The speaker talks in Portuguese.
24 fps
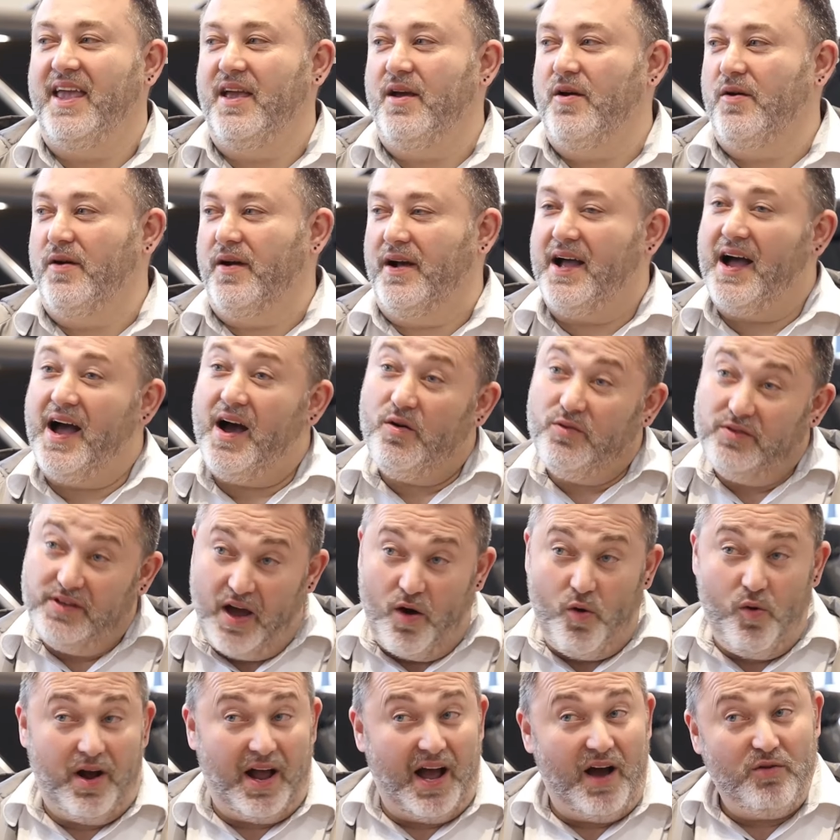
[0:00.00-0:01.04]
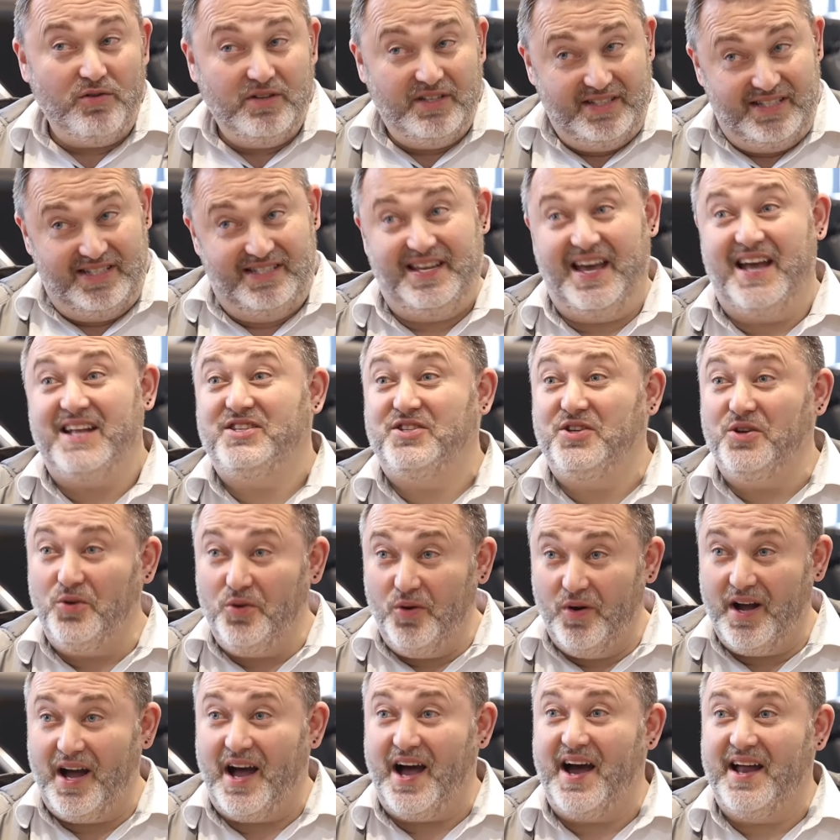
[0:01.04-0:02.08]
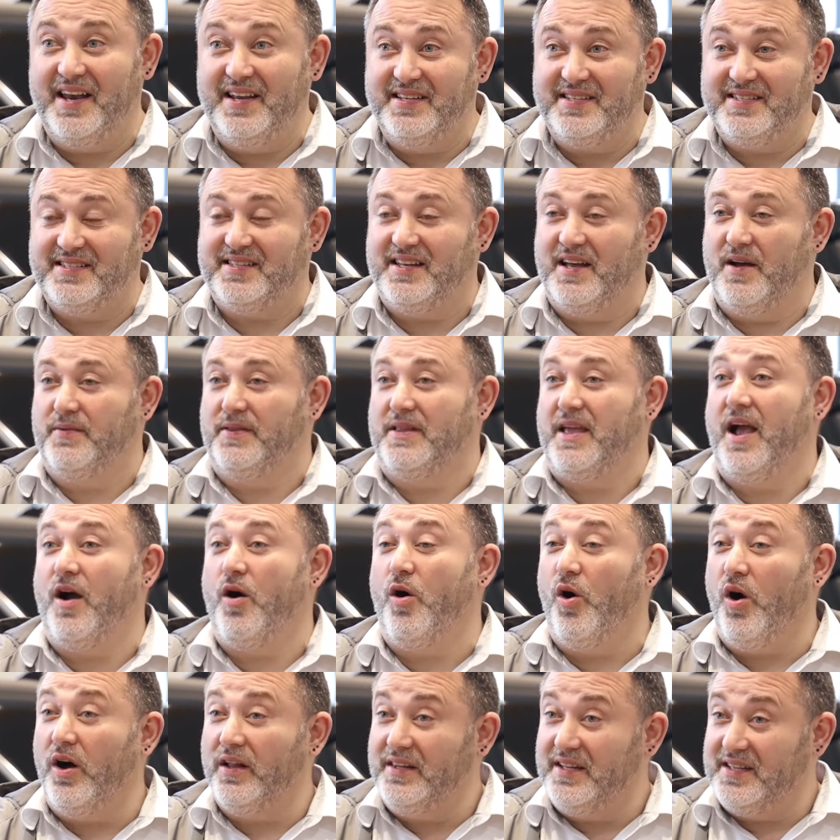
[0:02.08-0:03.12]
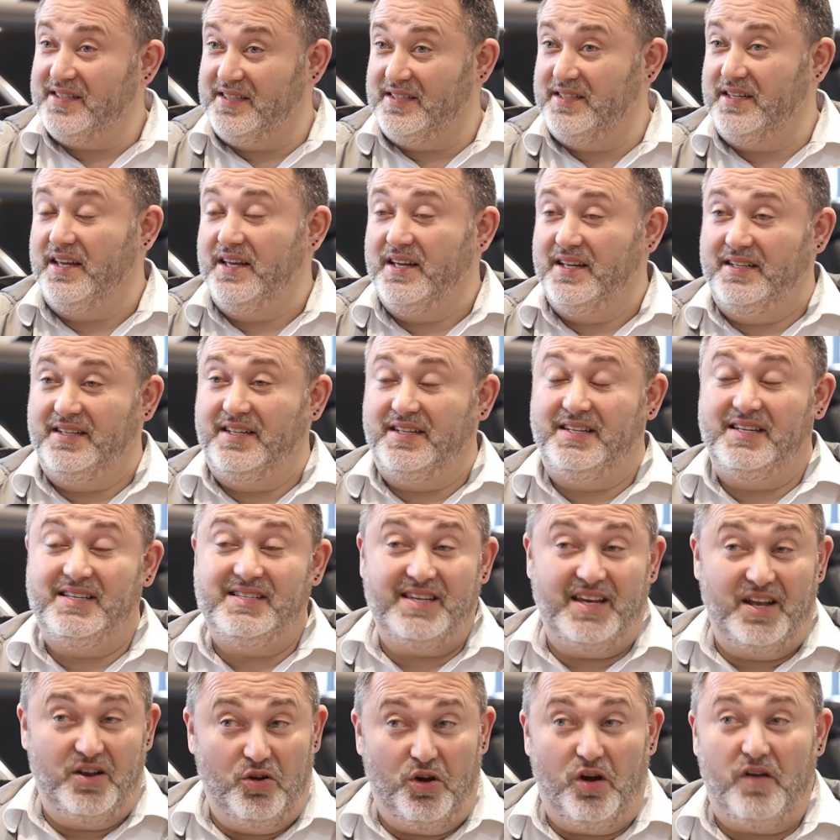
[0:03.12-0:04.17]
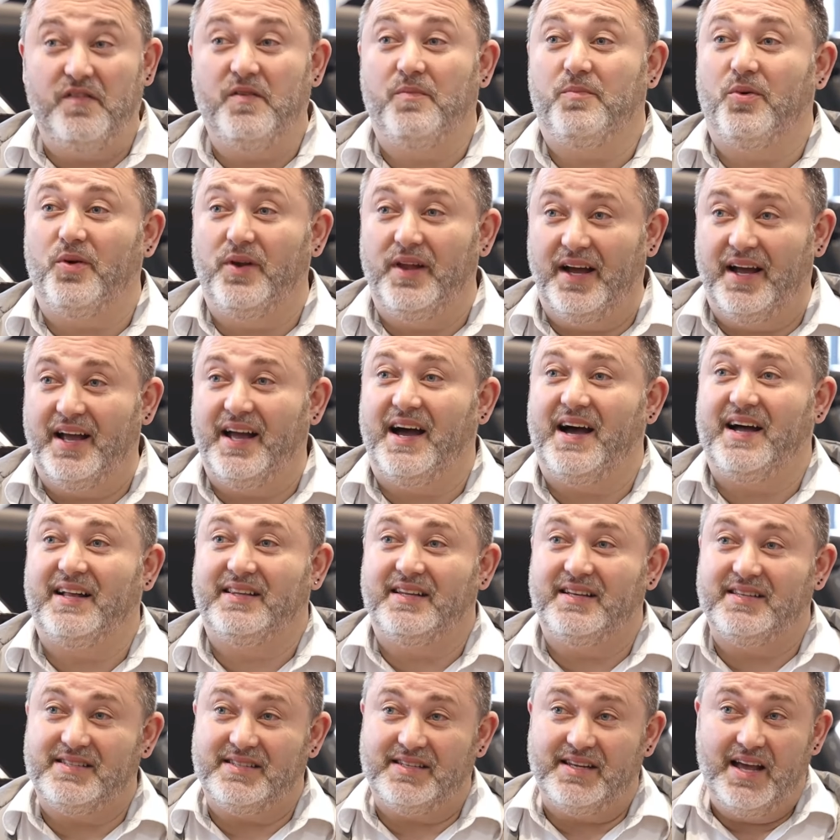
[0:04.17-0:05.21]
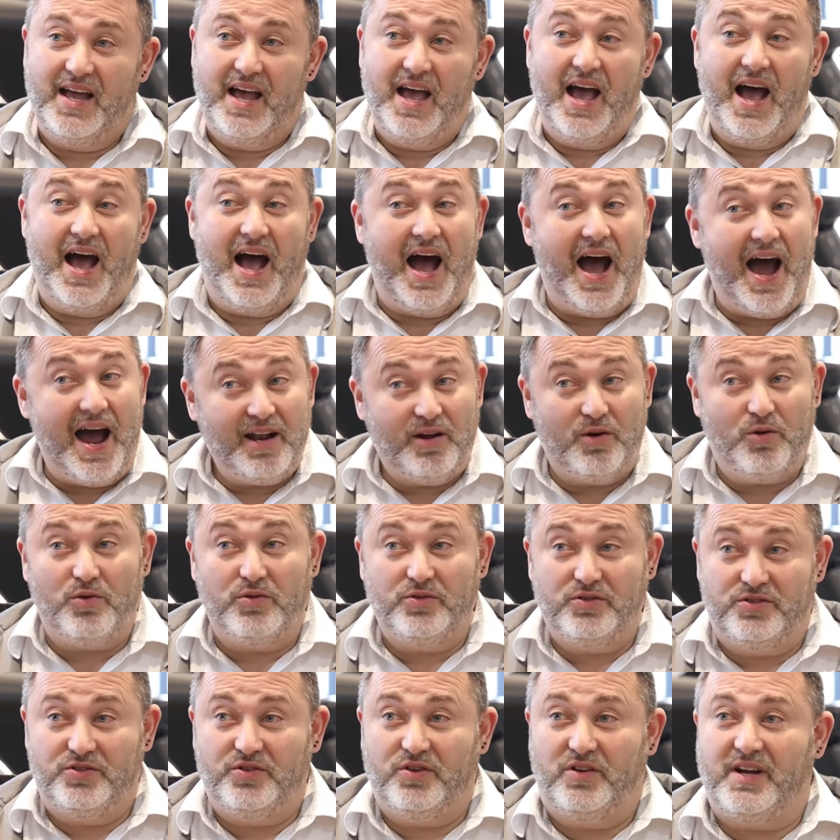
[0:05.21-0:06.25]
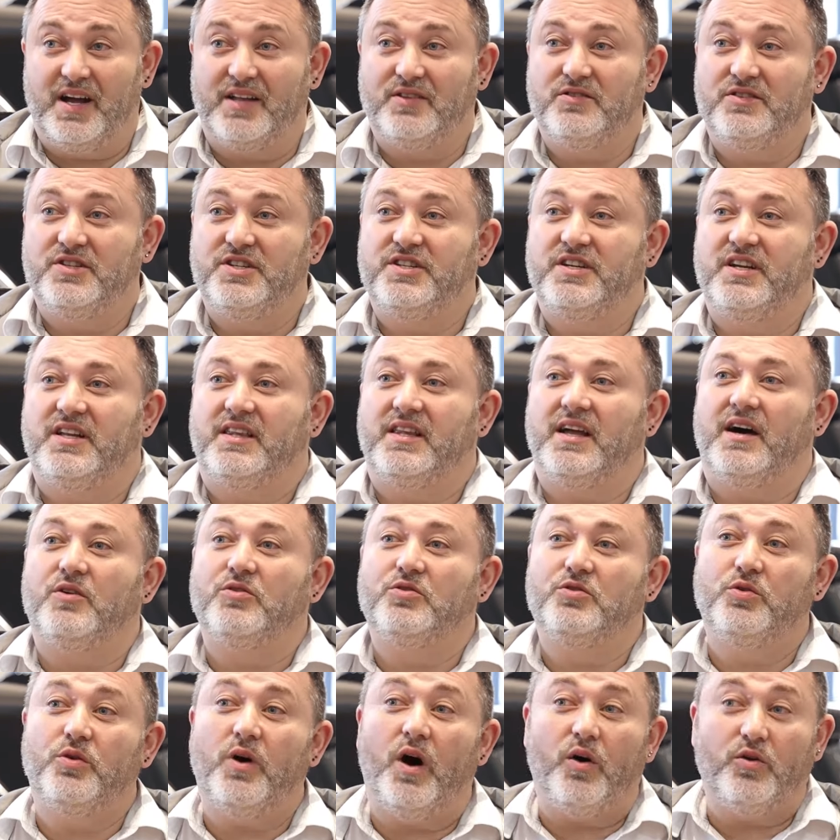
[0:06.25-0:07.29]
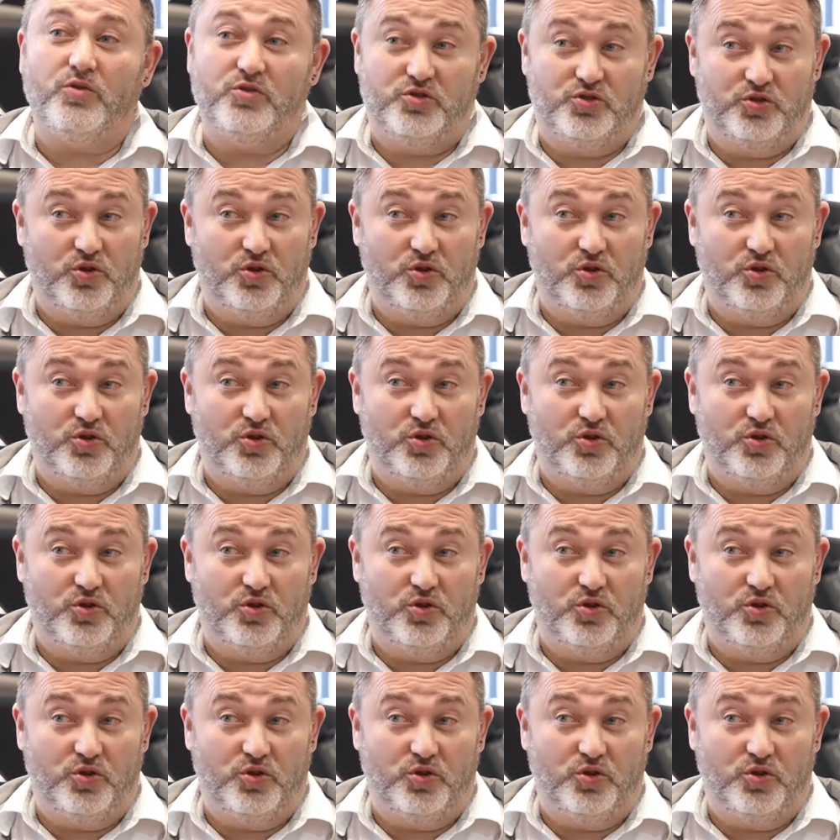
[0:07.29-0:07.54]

tem carro, é um carro de sete lugares, é, tem rodas de 19 polegadas, ar-condicionado digital dual